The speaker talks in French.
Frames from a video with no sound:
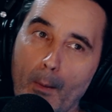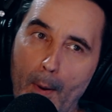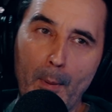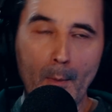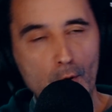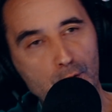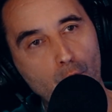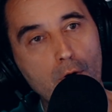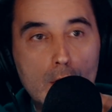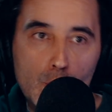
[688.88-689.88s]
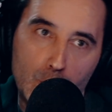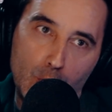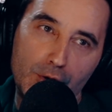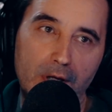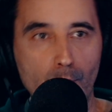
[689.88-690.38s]
de bad Monsieur,
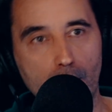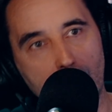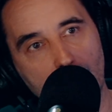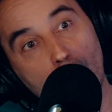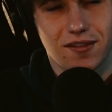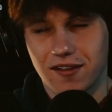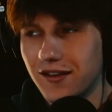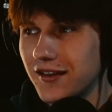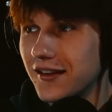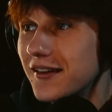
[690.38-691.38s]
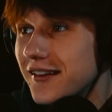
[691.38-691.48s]
excusez-moi. Il y a une polémique.